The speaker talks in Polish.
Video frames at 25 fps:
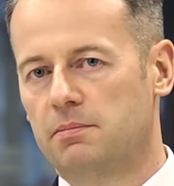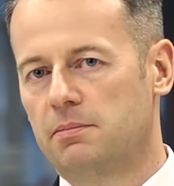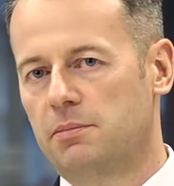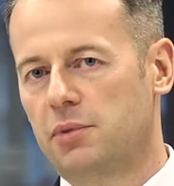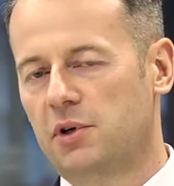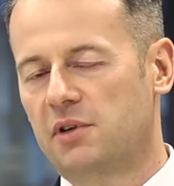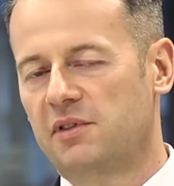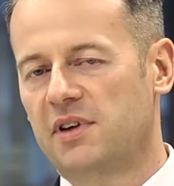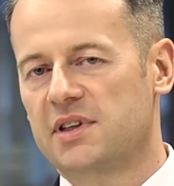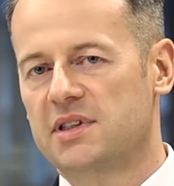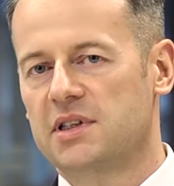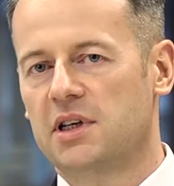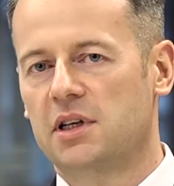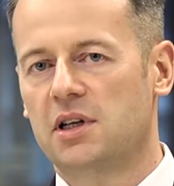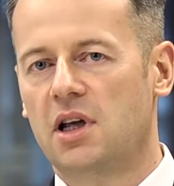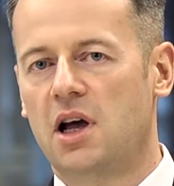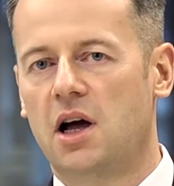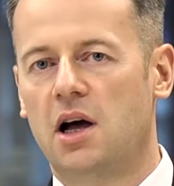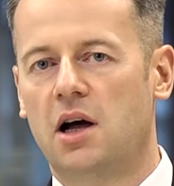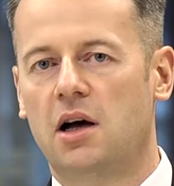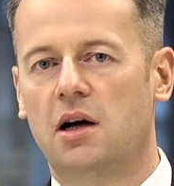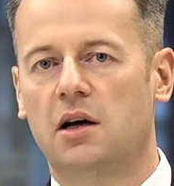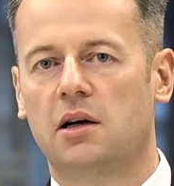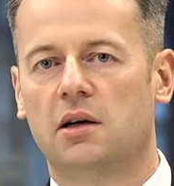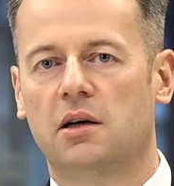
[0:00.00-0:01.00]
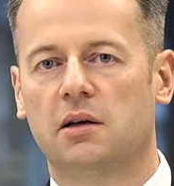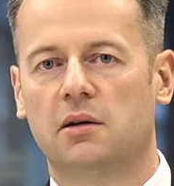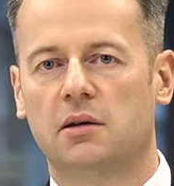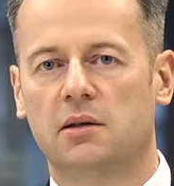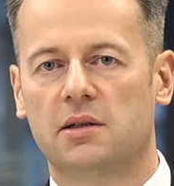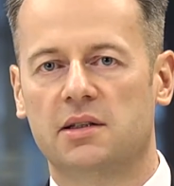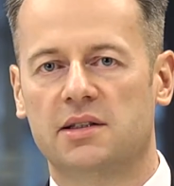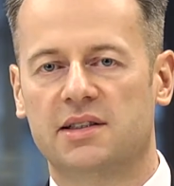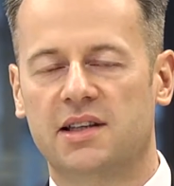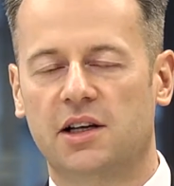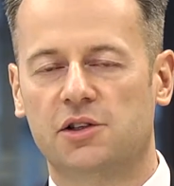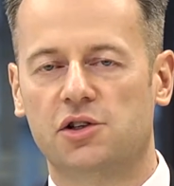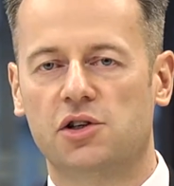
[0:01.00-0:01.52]
prowadzenia
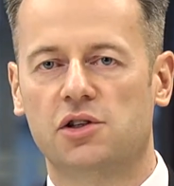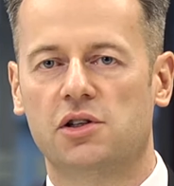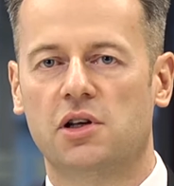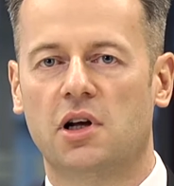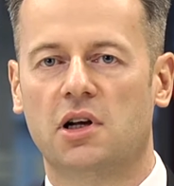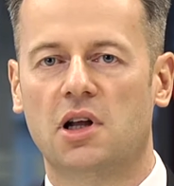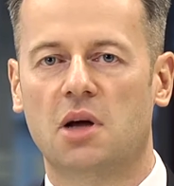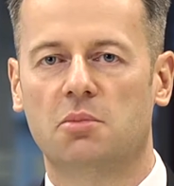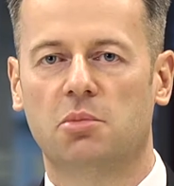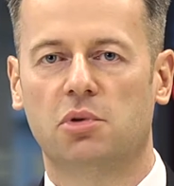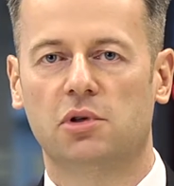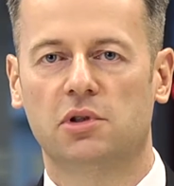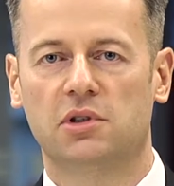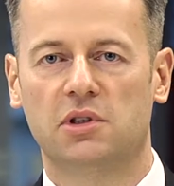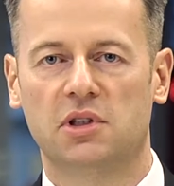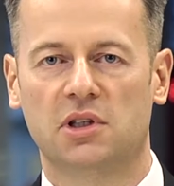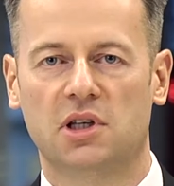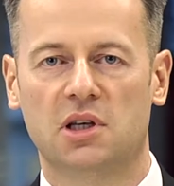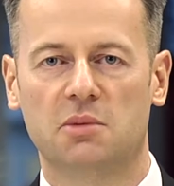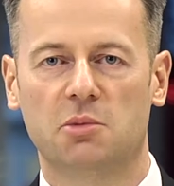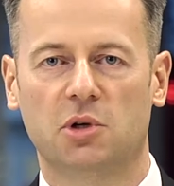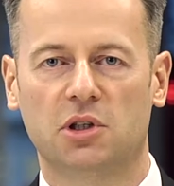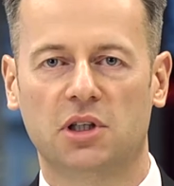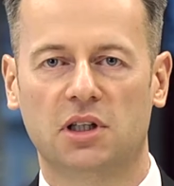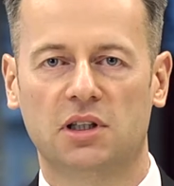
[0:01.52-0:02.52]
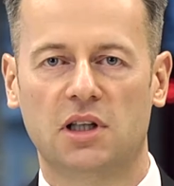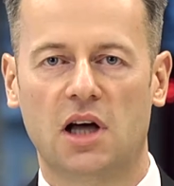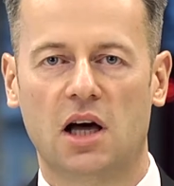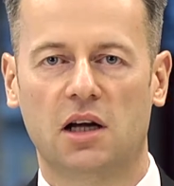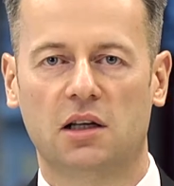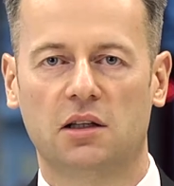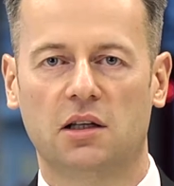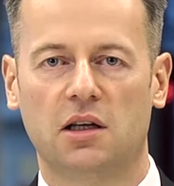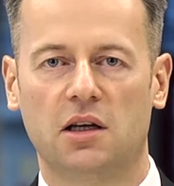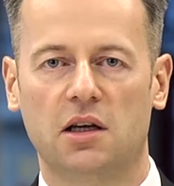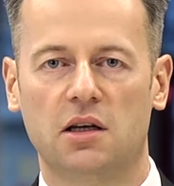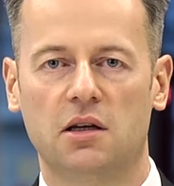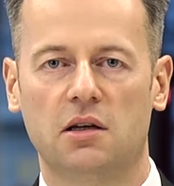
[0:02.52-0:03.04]
zacieśniania polityki
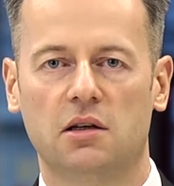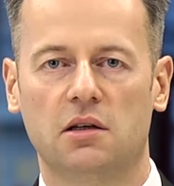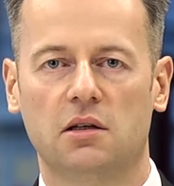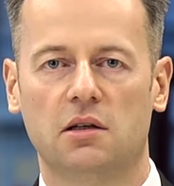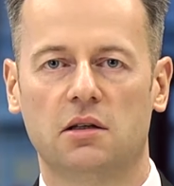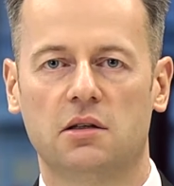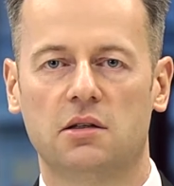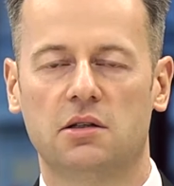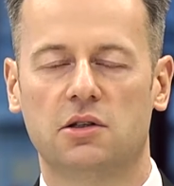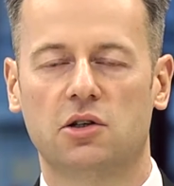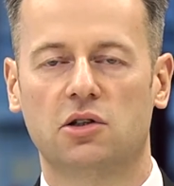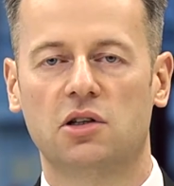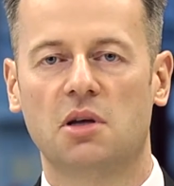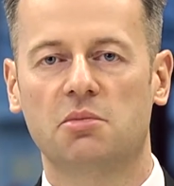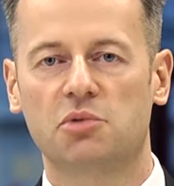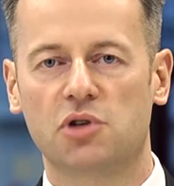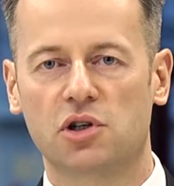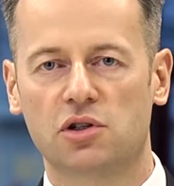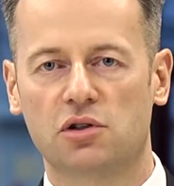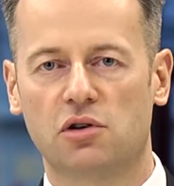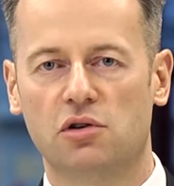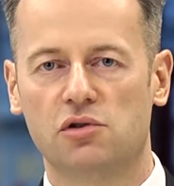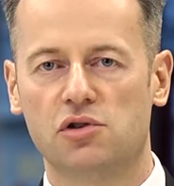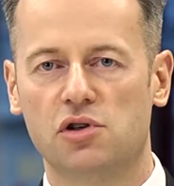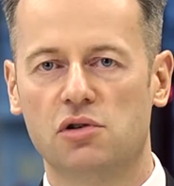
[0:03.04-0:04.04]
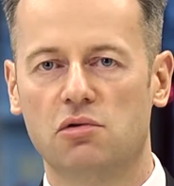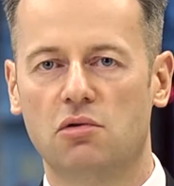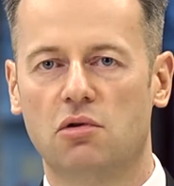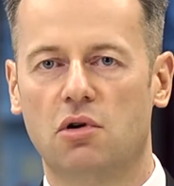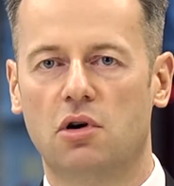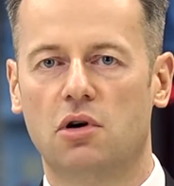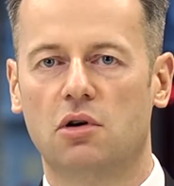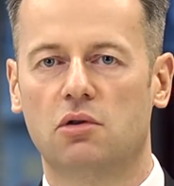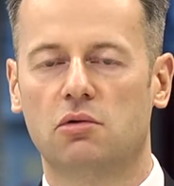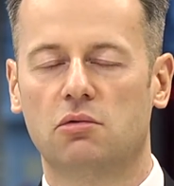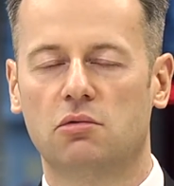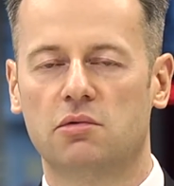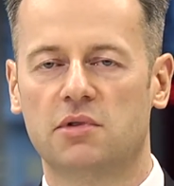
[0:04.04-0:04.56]
monetarnej, co nie
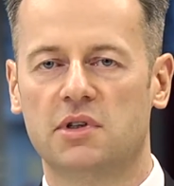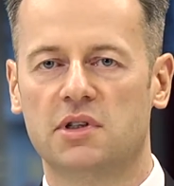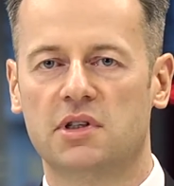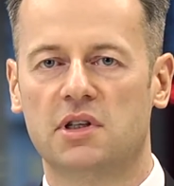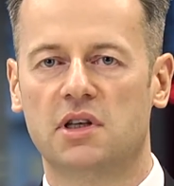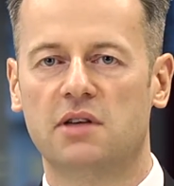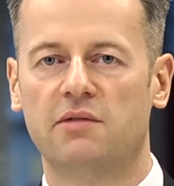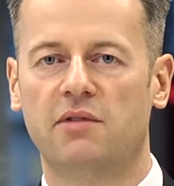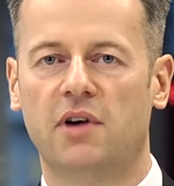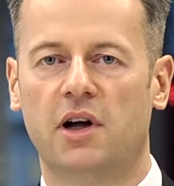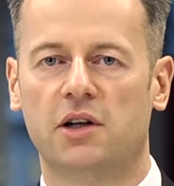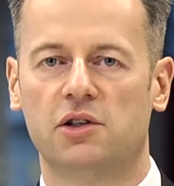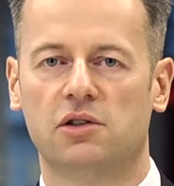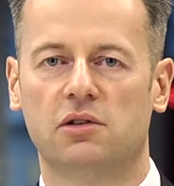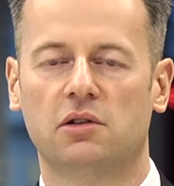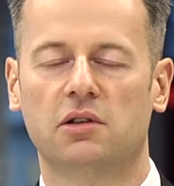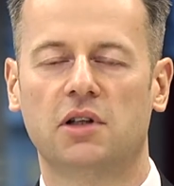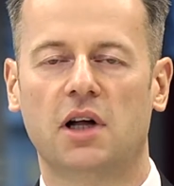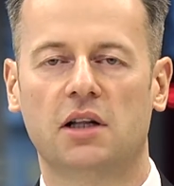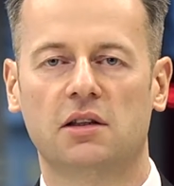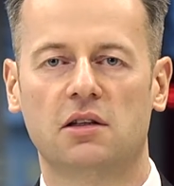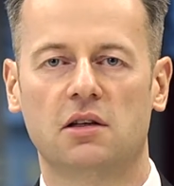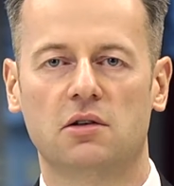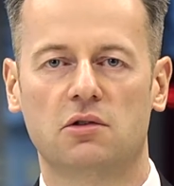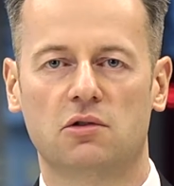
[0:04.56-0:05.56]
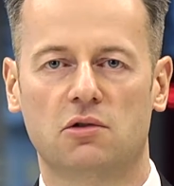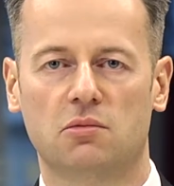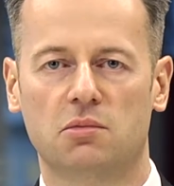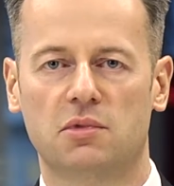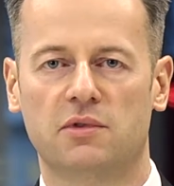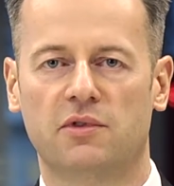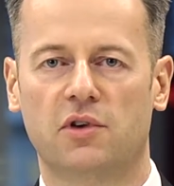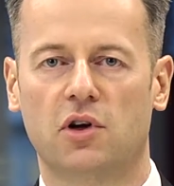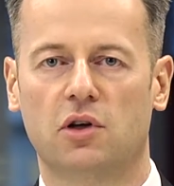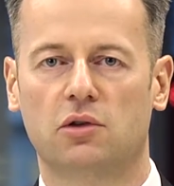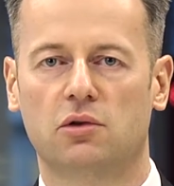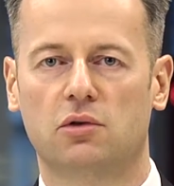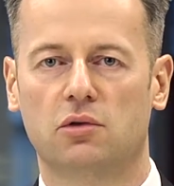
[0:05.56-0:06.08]
przeszkodziło uzyskiwać dodatnich stóp
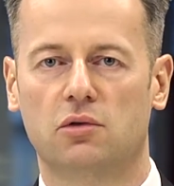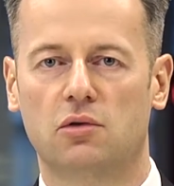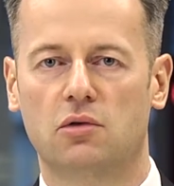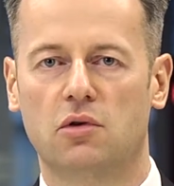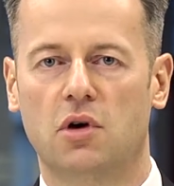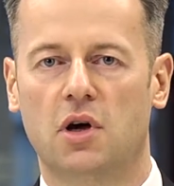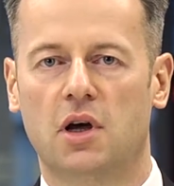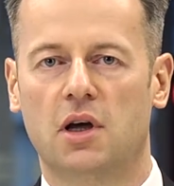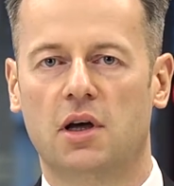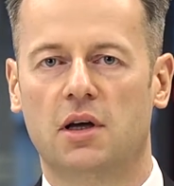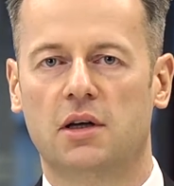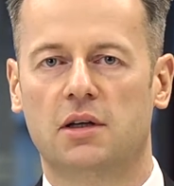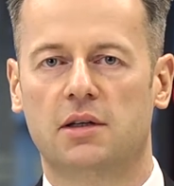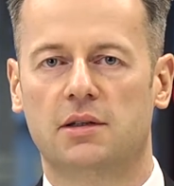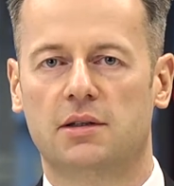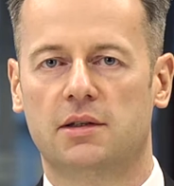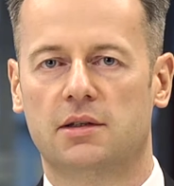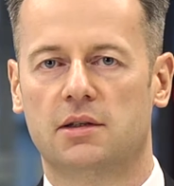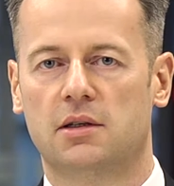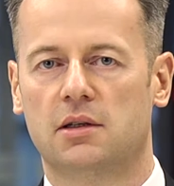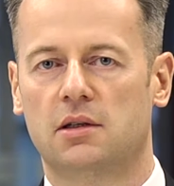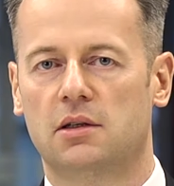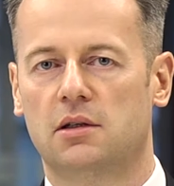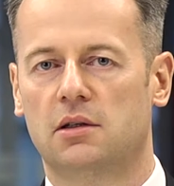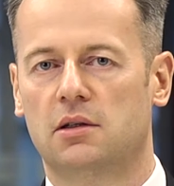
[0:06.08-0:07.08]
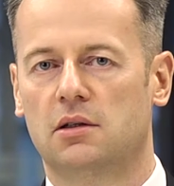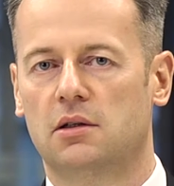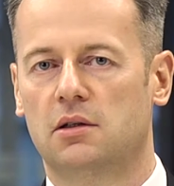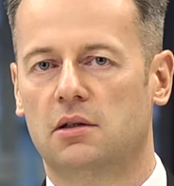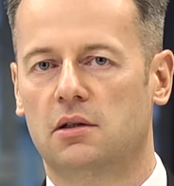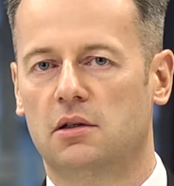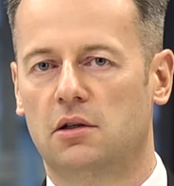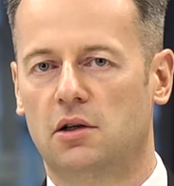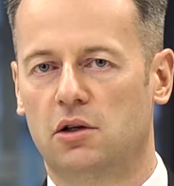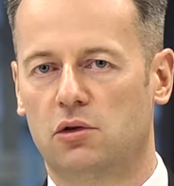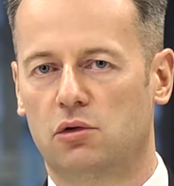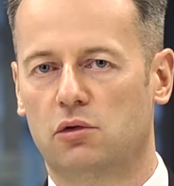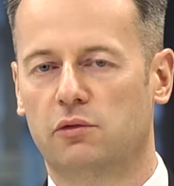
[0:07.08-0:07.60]
zwrotu z
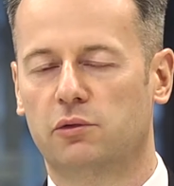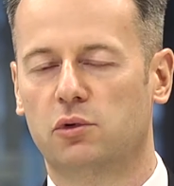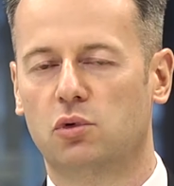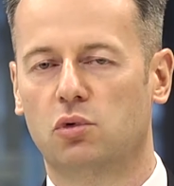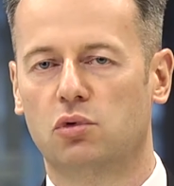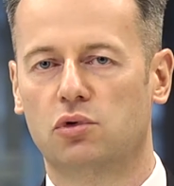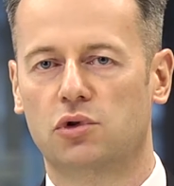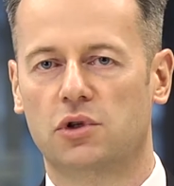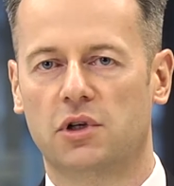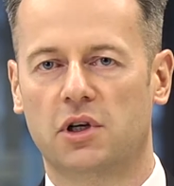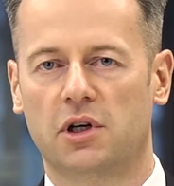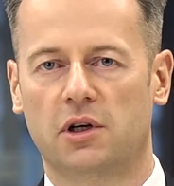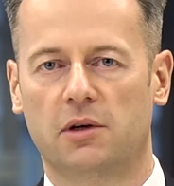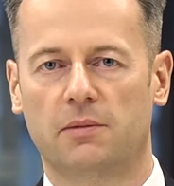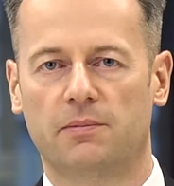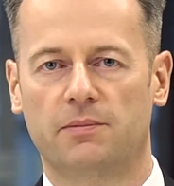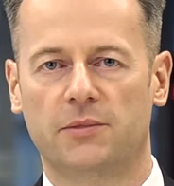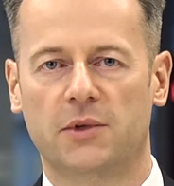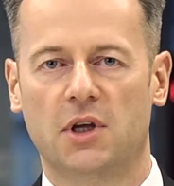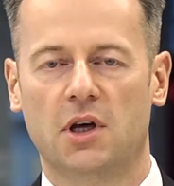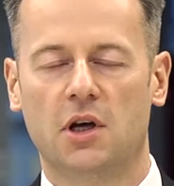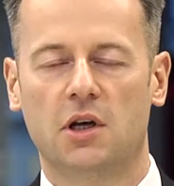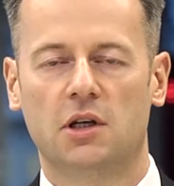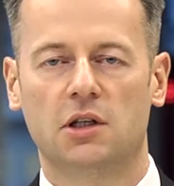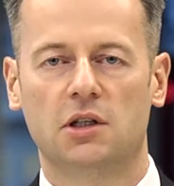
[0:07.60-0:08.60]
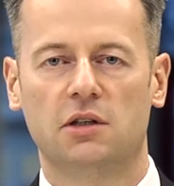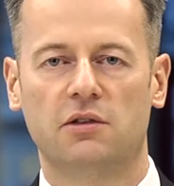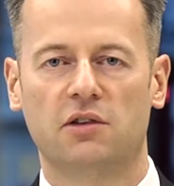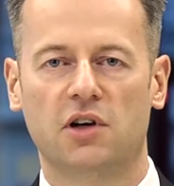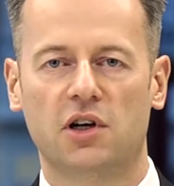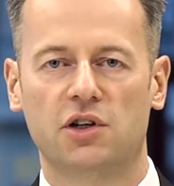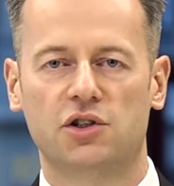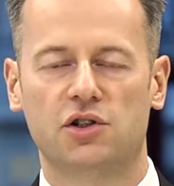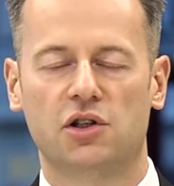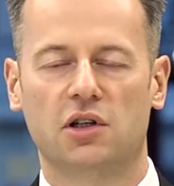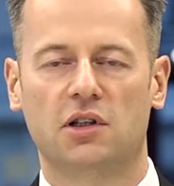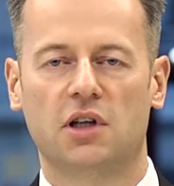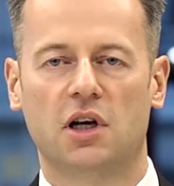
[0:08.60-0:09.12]
rynków dłużnych. I
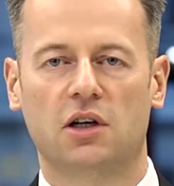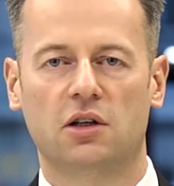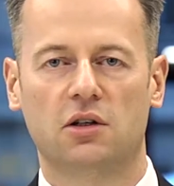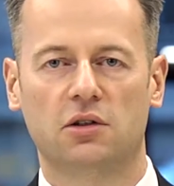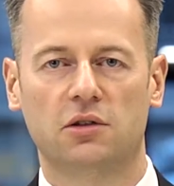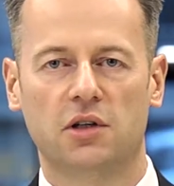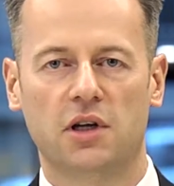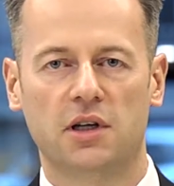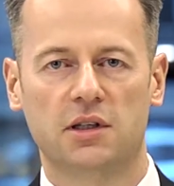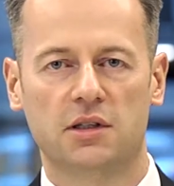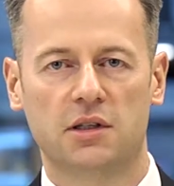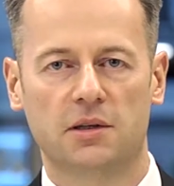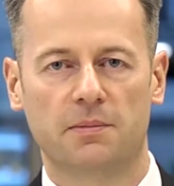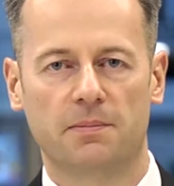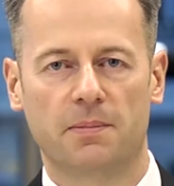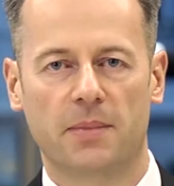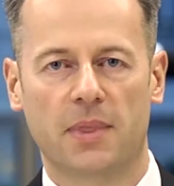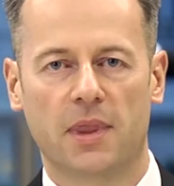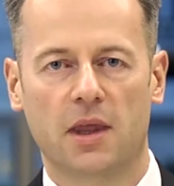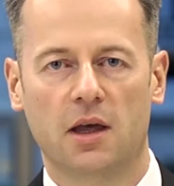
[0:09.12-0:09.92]
wreszcie na koniec